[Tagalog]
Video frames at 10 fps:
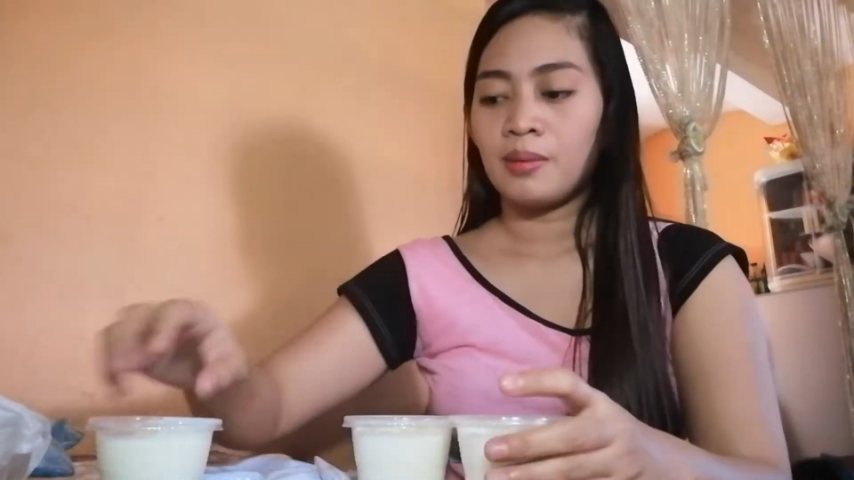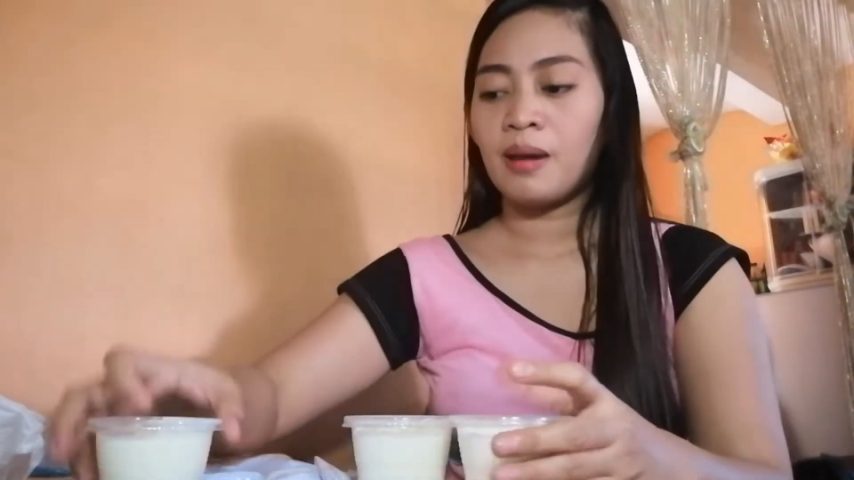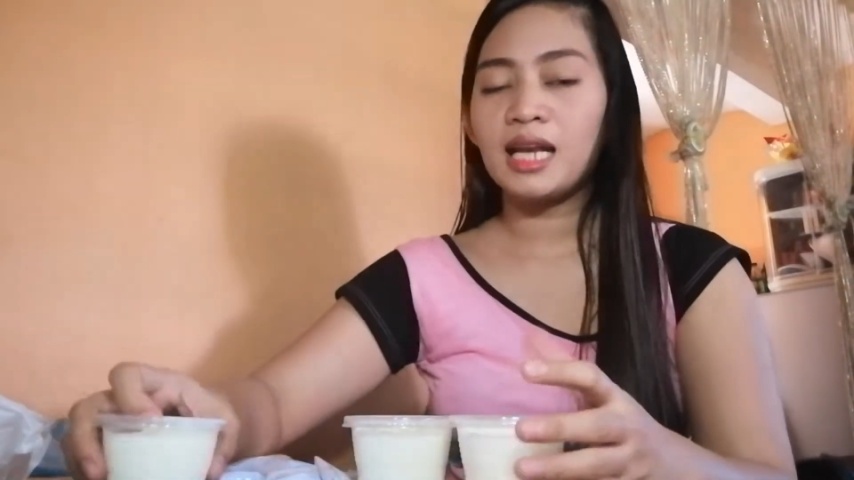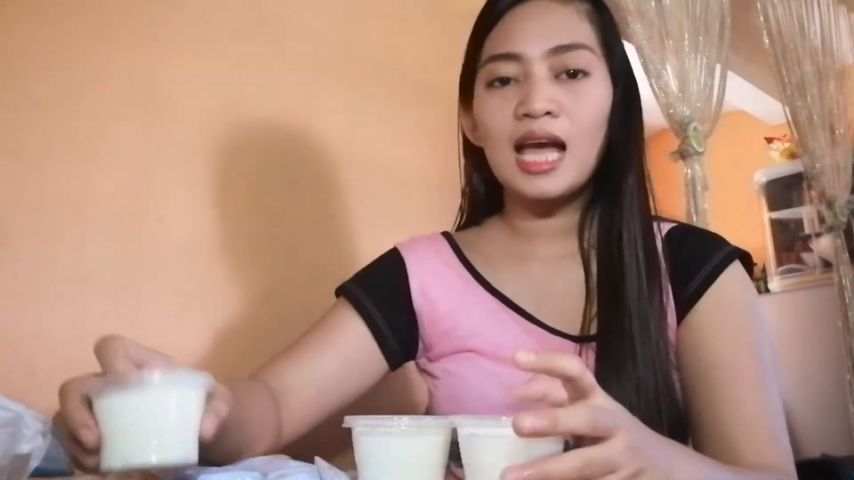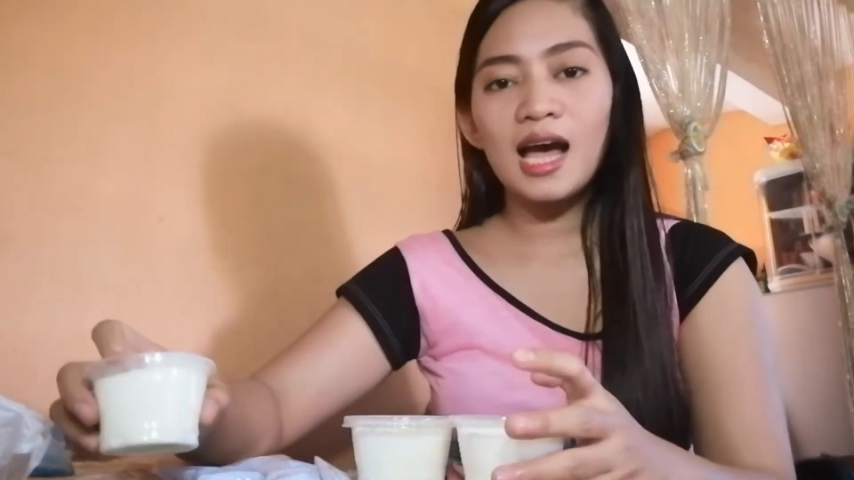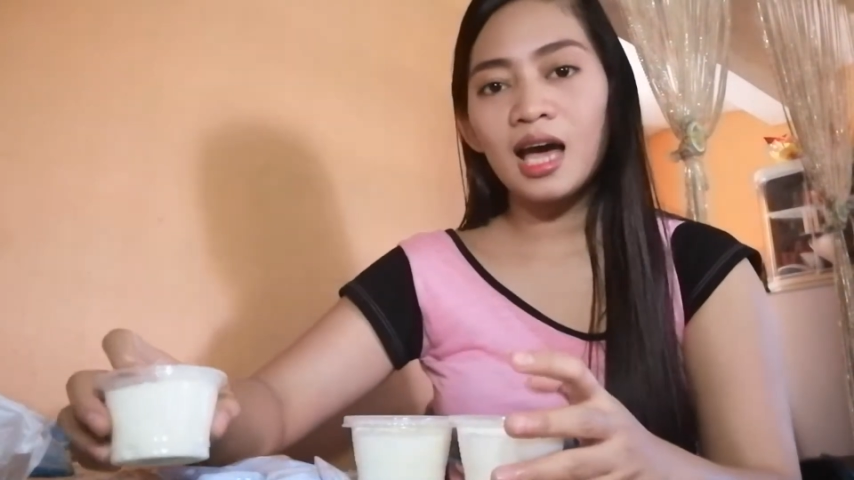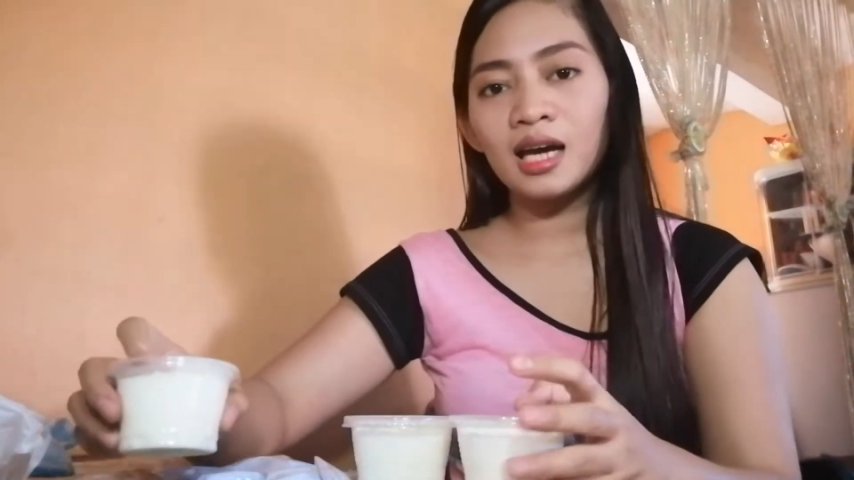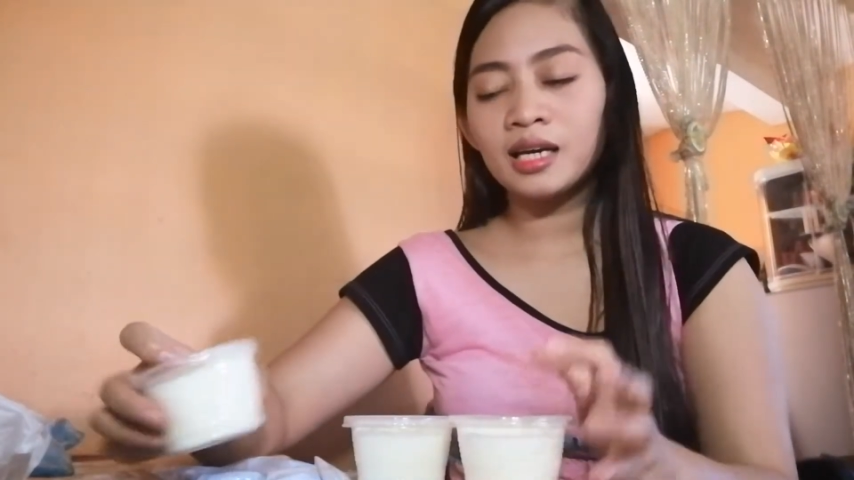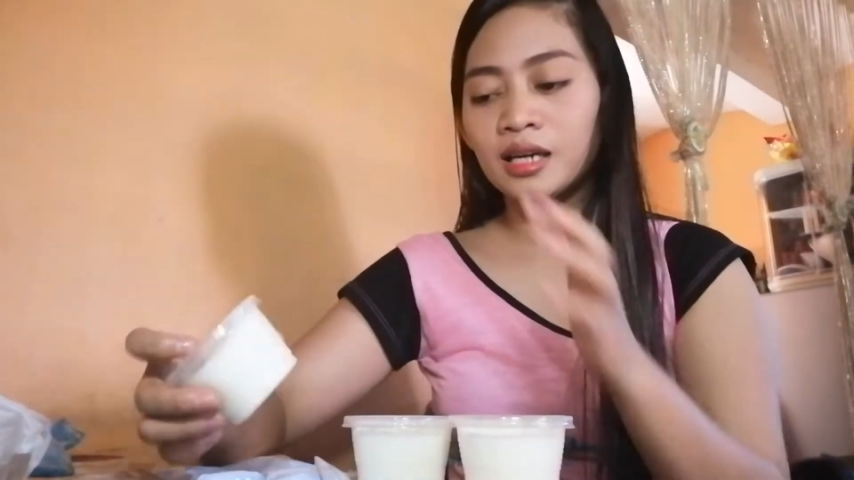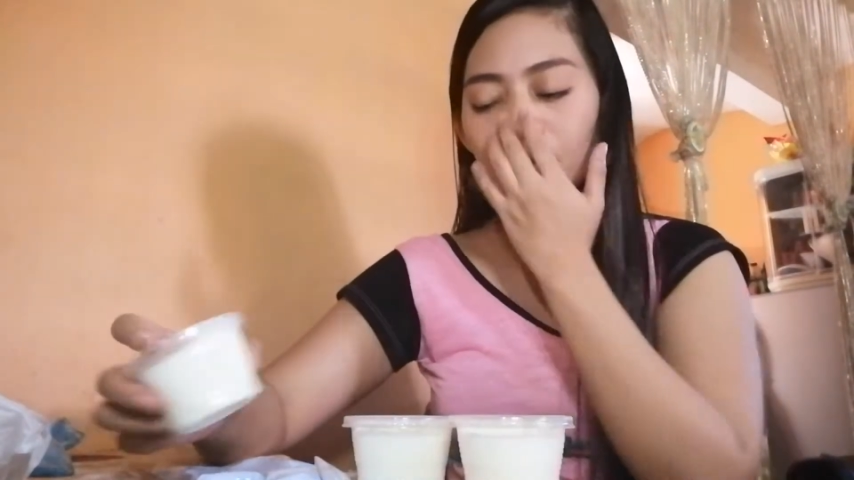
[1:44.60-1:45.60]
Bali,
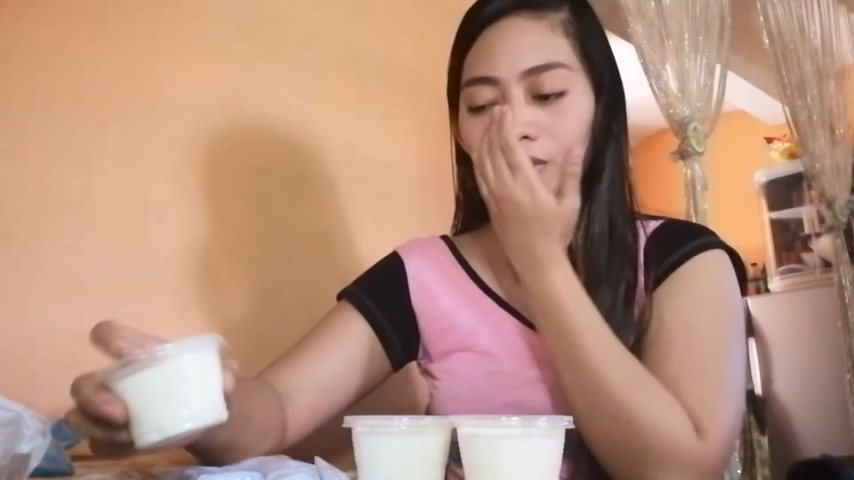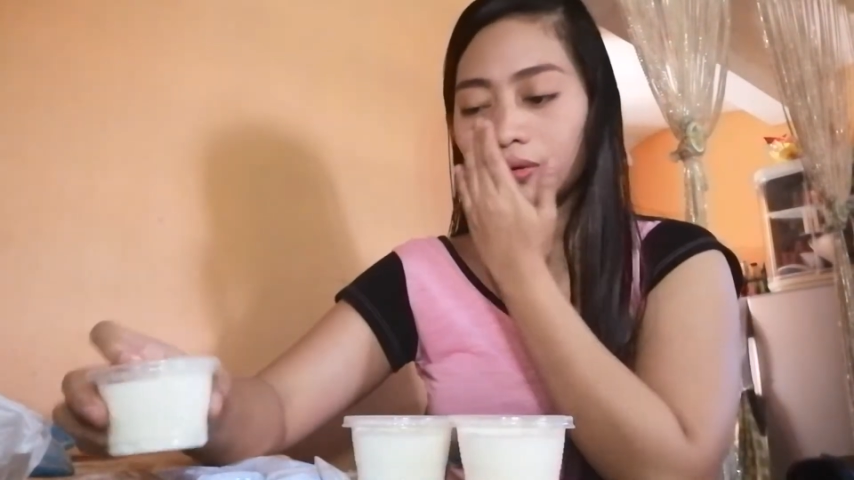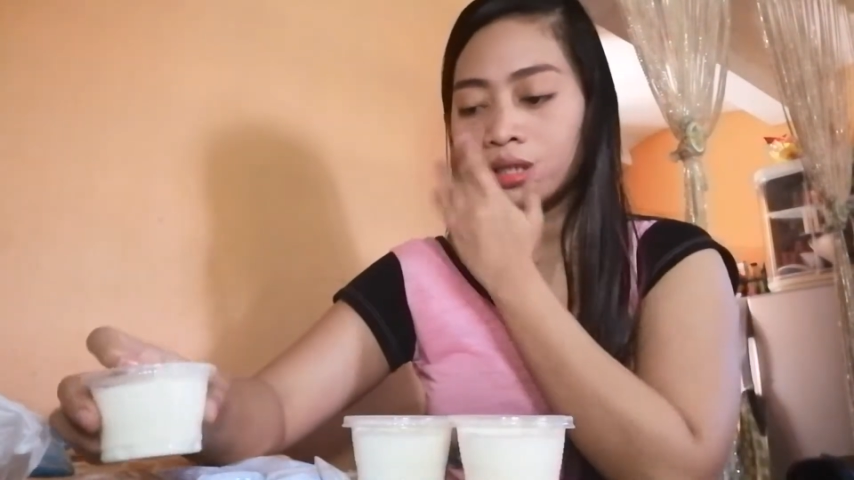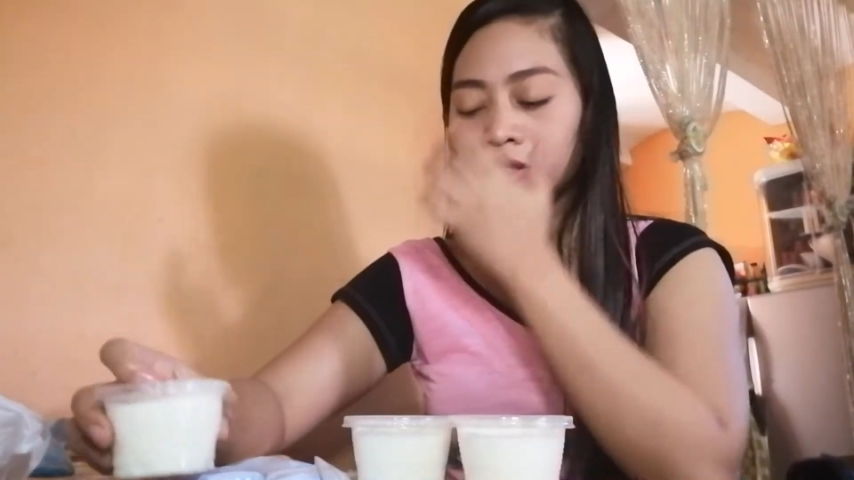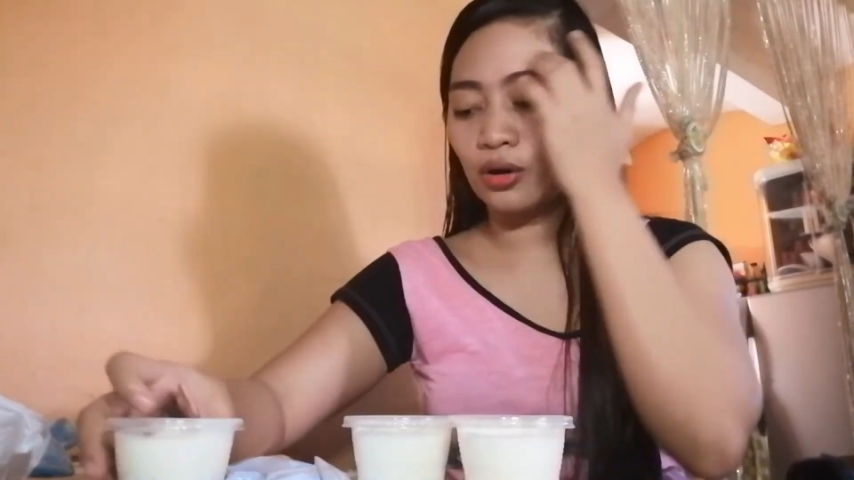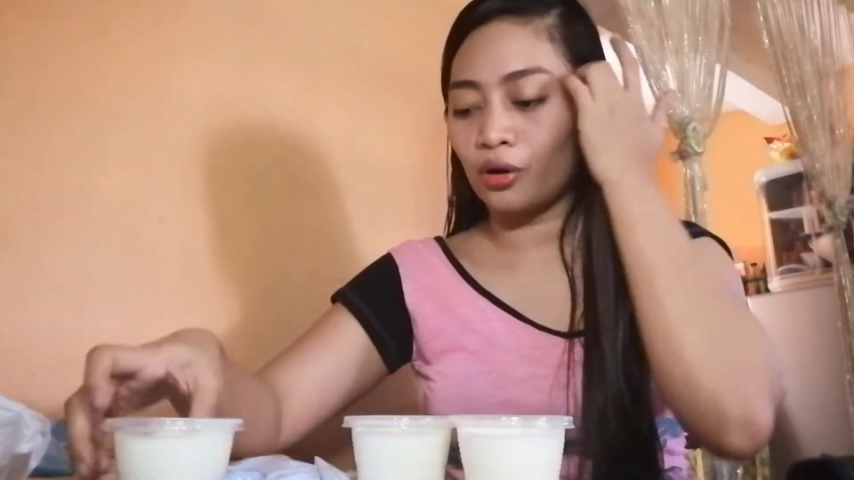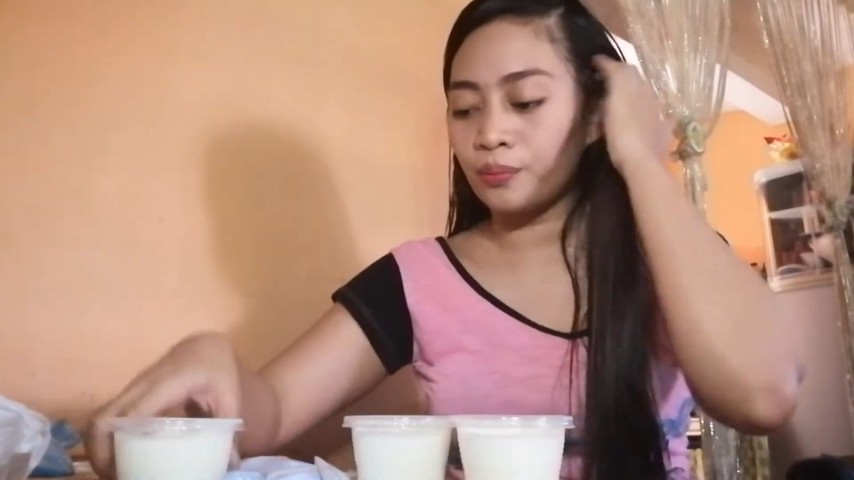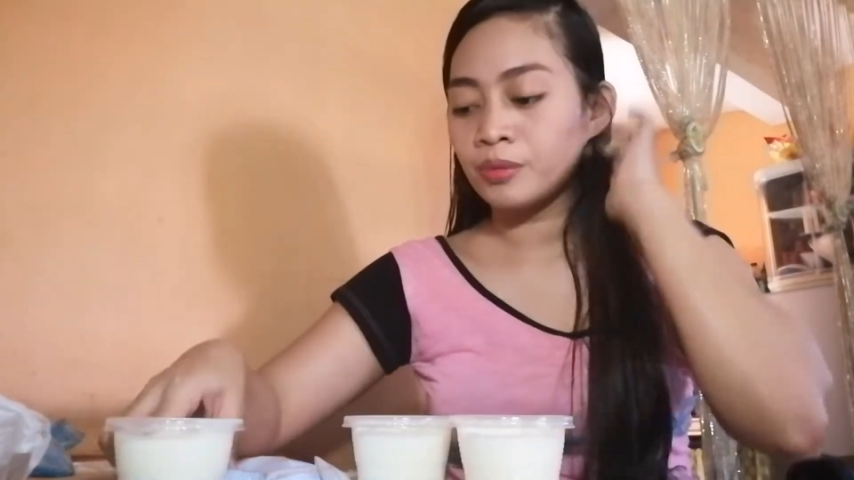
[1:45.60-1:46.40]
ang ano daw nito,